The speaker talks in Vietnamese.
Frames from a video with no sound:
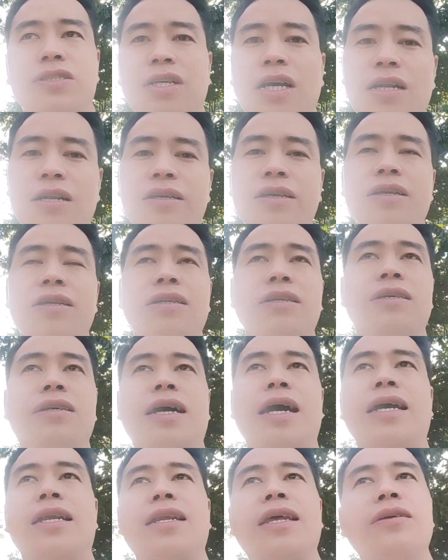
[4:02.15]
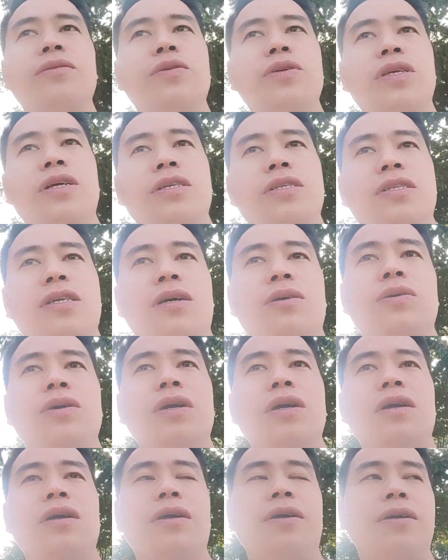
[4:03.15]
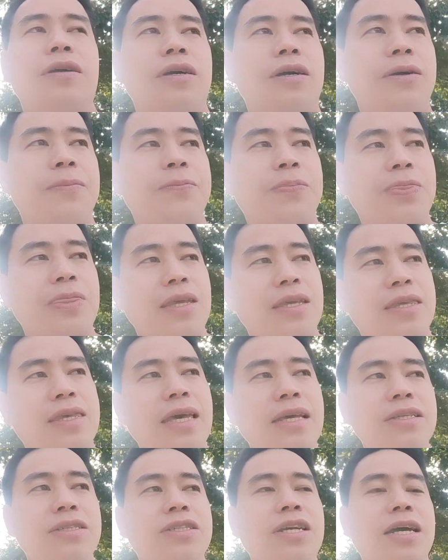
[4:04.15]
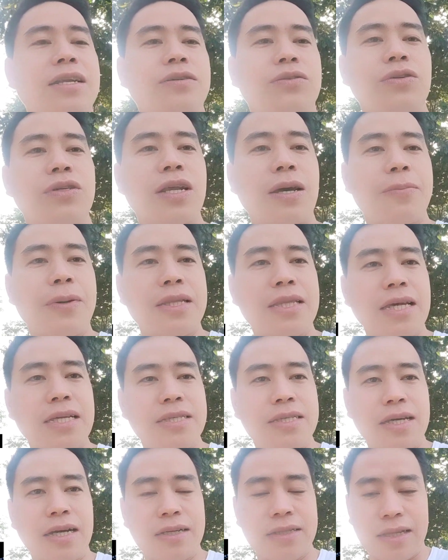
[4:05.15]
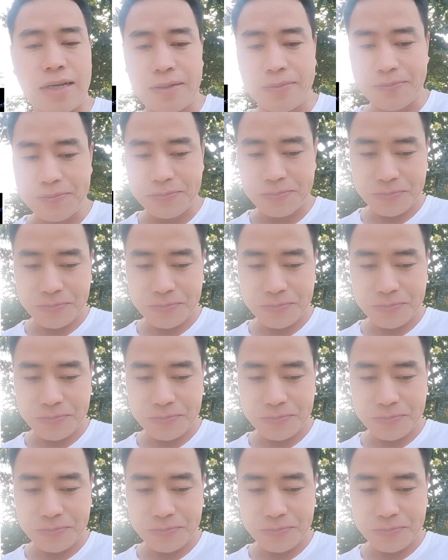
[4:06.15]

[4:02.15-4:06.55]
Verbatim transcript: chờ là giờ lựa lựa hãy nên ở nhót trâu thiên trạng luôn đã bê tết chờ đợi